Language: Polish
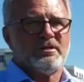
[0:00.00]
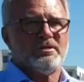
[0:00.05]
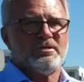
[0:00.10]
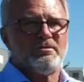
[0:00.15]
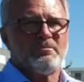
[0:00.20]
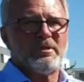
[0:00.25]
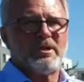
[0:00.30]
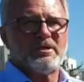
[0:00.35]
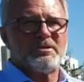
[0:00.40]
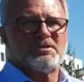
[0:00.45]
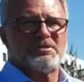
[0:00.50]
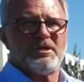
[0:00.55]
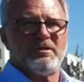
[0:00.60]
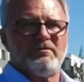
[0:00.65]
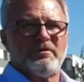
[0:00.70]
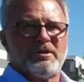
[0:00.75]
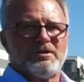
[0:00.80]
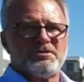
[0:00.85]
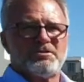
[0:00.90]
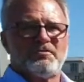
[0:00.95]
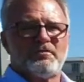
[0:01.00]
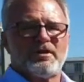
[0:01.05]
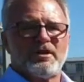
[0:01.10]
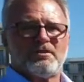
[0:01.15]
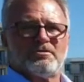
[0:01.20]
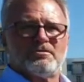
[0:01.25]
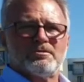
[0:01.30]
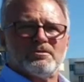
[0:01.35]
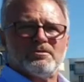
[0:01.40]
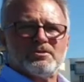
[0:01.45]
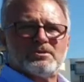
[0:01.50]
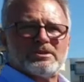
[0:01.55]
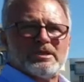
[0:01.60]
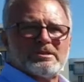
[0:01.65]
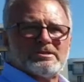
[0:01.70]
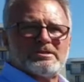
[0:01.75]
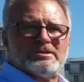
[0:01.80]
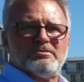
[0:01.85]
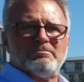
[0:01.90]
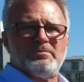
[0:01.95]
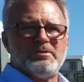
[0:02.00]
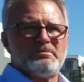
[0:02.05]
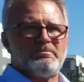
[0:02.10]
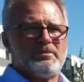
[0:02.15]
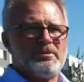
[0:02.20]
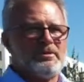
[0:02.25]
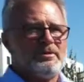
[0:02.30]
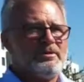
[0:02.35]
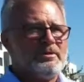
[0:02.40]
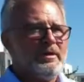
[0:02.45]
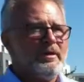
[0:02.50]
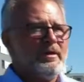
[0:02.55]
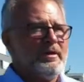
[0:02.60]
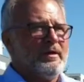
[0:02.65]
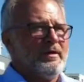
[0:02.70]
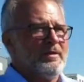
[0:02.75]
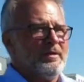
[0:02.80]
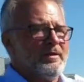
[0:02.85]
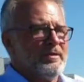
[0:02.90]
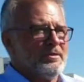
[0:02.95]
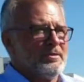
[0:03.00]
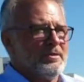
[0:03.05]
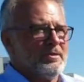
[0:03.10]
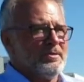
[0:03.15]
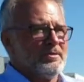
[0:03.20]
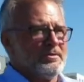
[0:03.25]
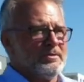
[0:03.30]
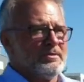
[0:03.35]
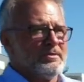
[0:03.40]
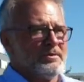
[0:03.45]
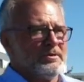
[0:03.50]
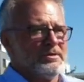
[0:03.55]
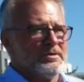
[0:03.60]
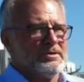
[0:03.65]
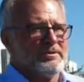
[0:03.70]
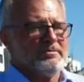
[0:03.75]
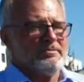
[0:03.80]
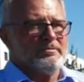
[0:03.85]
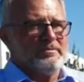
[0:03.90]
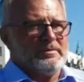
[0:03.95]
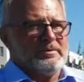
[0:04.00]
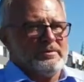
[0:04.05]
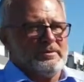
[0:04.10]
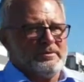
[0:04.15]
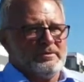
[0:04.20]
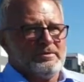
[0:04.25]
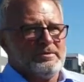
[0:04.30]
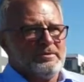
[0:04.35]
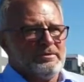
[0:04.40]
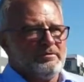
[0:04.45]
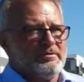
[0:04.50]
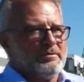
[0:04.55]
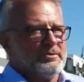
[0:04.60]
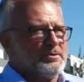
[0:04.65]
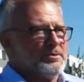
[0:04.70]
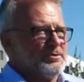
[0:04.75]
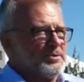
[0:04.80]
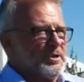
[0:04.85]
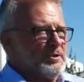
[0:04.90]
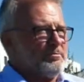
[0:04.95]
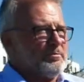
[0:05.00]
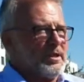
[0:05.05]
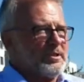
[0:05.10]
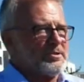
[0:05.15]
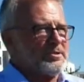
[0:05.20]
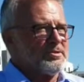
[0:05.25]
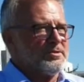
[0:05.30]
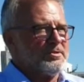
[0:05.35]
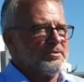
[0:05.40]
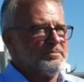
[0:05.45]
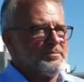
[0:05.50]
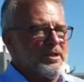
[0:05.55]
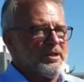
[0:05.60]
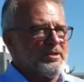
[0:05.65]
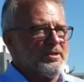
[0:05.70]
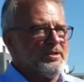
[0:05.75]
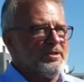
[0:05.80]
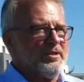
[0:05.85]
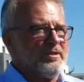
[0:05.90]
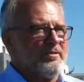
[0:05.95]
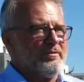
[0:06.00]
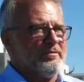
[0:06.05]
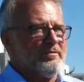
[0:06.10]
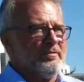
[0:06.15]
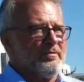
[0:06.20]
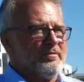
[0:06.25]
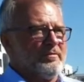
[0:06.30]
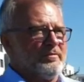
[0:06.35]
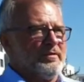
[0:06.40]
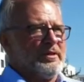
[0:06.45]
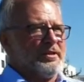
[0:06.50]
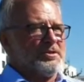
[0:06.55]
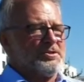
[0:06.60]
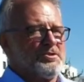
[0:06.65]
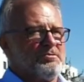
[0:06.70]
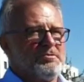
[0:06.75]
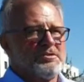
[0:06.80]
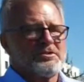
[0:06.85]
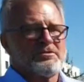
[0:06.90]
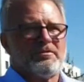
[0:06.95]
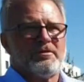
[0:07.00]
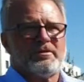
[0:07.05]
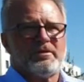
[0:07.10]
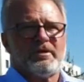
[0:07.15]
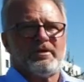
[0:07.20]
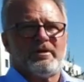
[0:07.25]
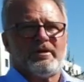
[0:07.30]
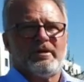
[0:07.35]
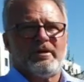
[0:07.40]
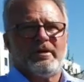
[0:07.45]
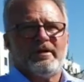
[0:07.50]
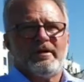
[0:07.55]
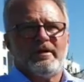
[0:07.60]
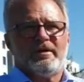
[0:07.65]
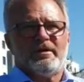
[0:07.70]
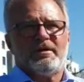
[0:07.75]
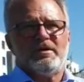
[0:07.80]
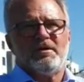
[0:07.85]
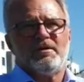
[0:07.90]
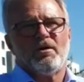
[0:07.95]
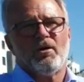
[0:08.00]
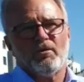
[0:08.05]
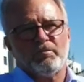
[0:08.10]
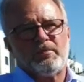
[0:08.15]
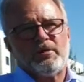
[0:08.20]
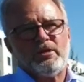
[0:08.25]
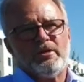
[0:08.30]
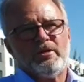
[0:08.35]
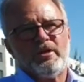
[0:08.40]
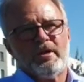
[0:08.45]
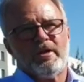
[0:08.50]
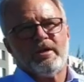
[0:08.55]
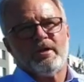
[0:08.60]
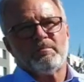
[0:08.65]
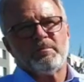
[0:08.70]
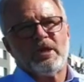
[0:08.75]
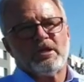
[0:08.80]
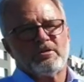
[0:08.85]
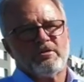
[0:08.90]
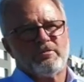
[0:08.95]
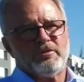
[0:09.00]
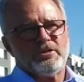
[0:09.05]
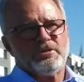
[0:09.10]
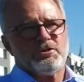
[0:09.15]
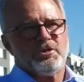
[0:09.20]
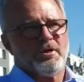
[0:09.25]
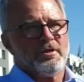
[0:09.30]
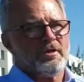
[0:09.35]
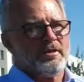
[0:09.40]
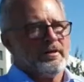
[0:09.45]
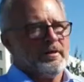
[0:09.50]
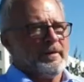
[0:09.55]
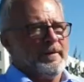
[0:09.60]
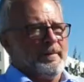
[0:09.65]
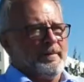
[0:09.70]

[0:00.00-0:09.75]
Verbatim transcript: numer 9 w kierunku stacji BP. No, tutaj bardzo pięknie wyraziły swoje opinie, a mianowicie